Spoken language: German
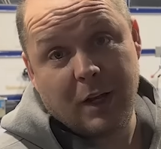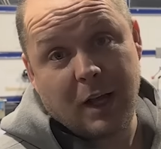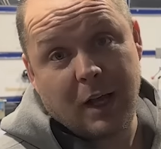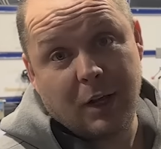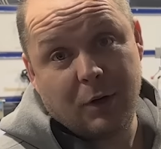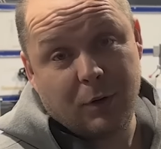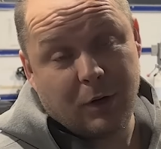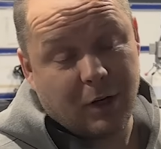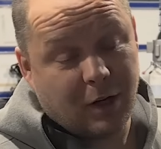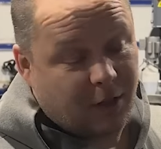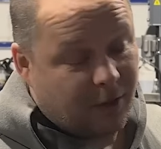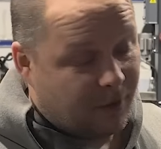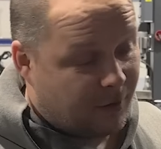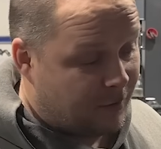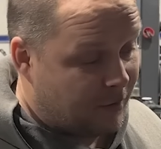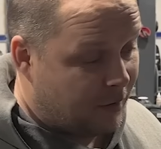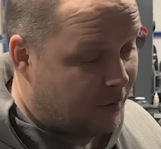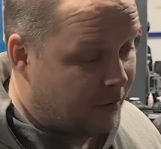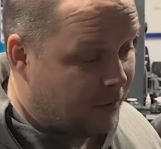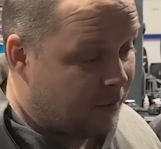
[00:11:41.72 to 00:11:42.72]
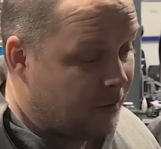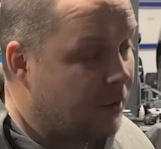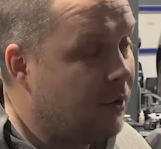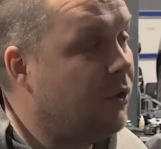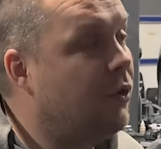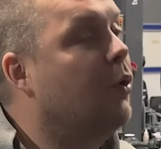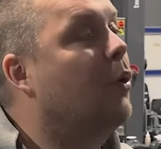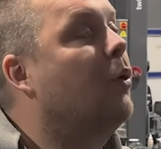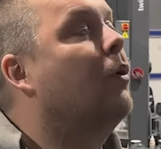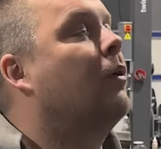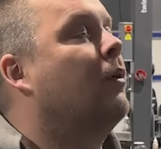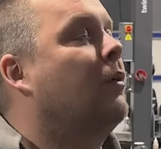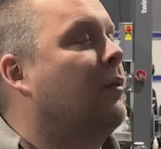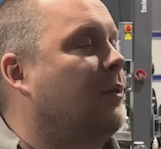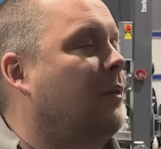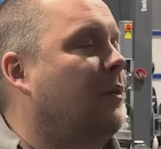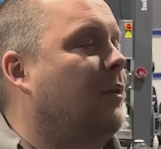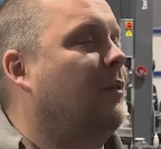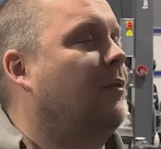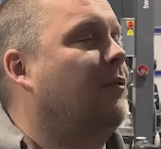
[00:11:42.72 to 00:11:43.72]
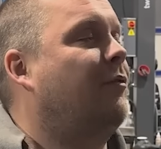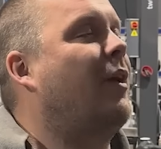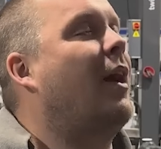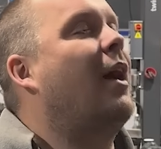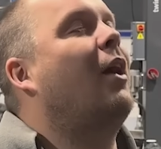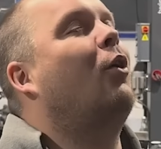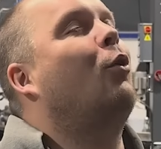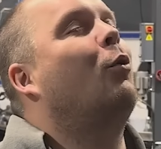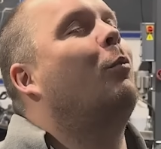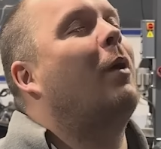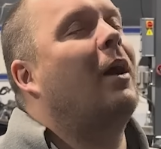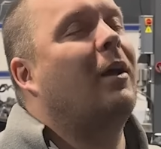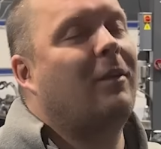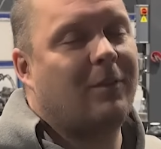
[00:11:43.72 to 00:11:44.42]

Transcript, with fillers: der eine oder andere sagen, Jung, warum